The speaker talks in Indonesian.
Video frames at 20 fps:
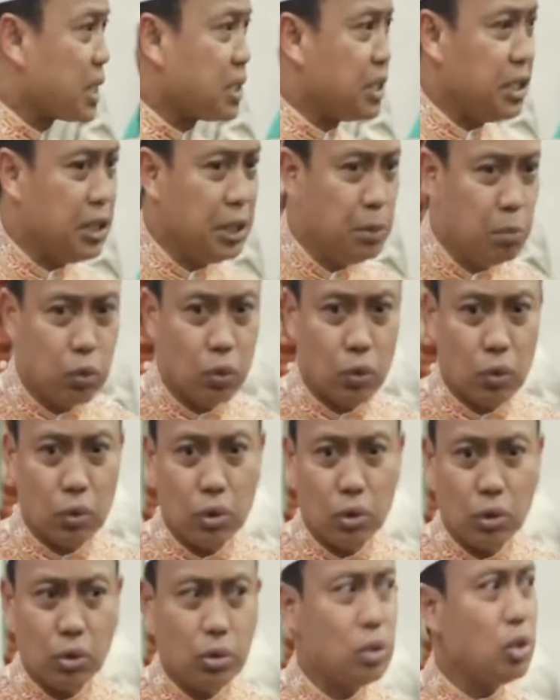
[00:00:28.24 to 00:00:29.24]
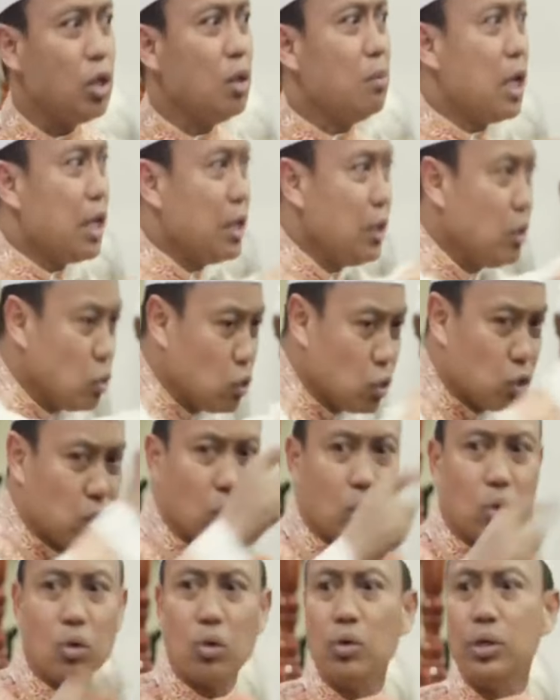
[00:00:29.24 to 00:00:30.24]
kaki ibu. Coba itu
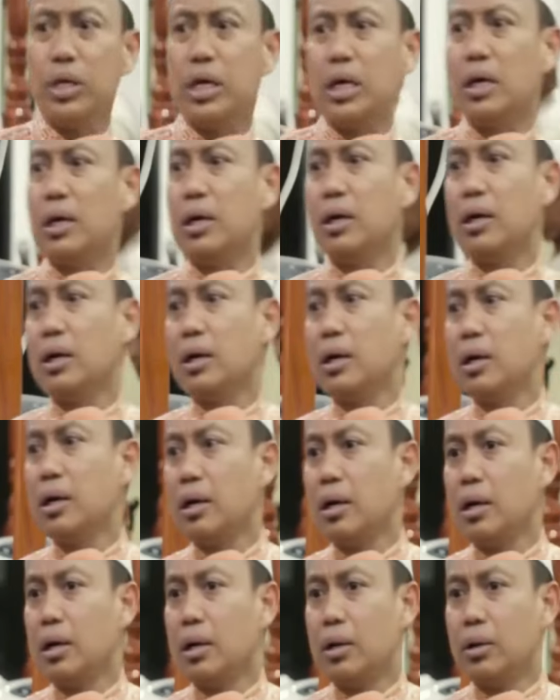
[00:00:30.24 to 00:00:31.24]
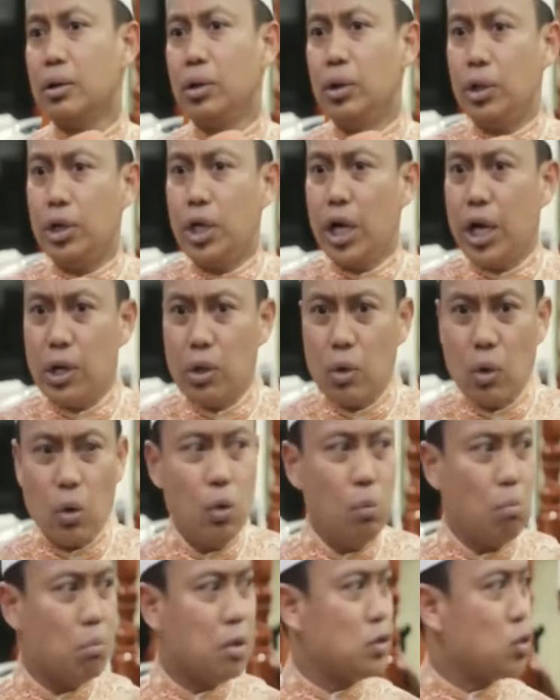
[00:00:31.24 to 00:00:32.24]
contohnya.
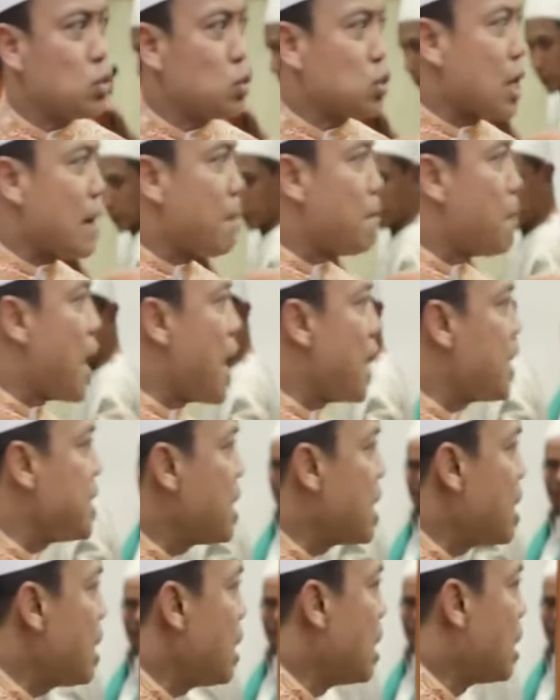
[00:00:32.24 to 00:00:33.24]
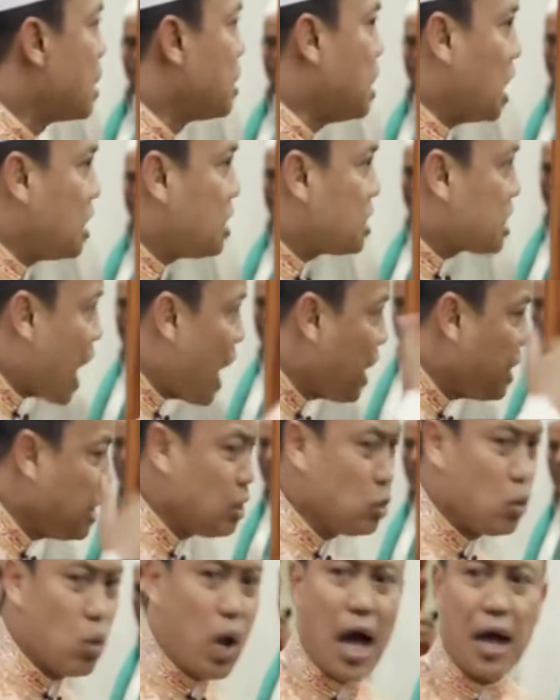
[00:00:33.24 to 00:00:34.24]
Digendong bersusah payah. Dari
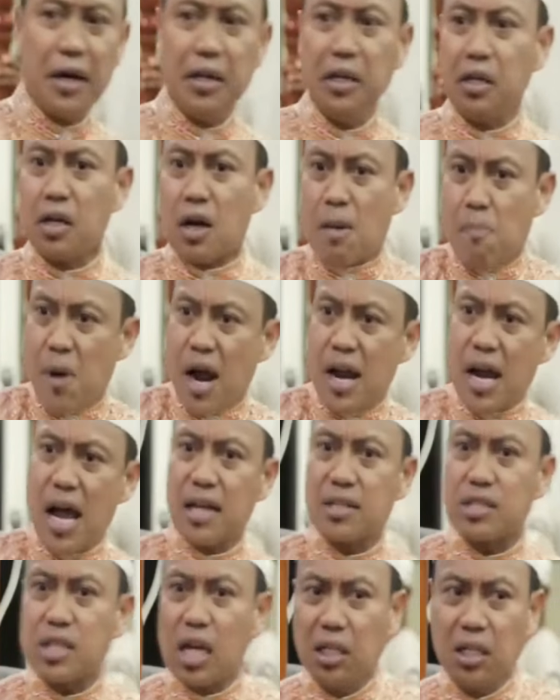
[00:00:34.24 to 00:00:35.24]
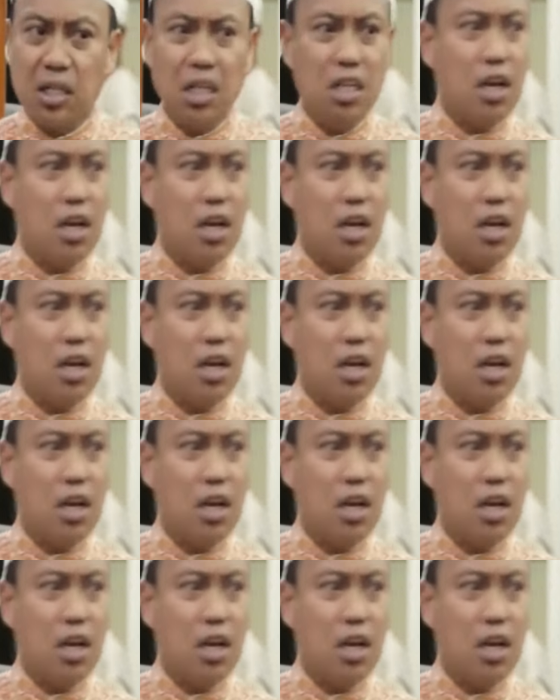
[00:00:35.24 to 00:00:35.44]
tadi itu hadir kepanasan